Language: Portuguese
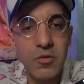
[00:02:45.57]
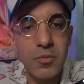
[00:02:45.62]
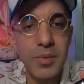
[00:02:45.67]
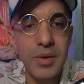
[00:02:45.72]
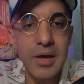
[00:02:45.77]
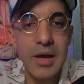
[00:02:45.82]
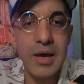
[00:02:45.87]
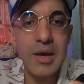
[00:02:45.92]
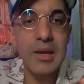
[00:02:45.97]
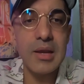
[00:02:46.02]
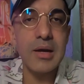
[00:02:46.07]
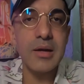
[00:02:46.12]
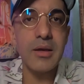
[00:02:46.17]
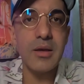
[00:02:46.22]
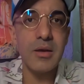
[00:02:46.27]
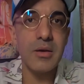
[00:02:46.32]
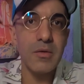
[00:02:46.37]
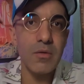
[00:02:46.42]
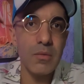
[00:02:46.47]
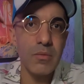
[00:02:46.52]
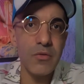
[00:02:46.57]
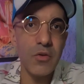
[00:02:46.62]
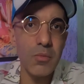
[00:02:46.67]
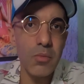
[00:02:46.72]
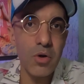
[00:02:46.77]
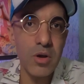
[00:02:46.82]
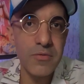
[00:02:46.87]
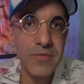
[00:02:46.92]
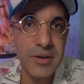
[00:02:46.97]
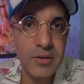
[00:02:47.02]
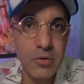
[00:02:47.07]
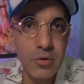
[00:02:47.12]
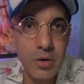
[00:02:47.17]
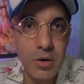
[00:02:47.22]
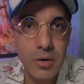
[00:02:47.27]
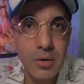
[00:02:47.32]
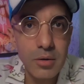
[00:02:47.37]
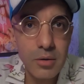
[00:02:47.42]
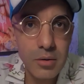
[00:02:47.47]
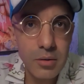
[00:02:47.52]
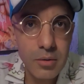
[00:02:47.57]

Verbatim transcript: espirrar ele aqui. Vamos ver o borrifador.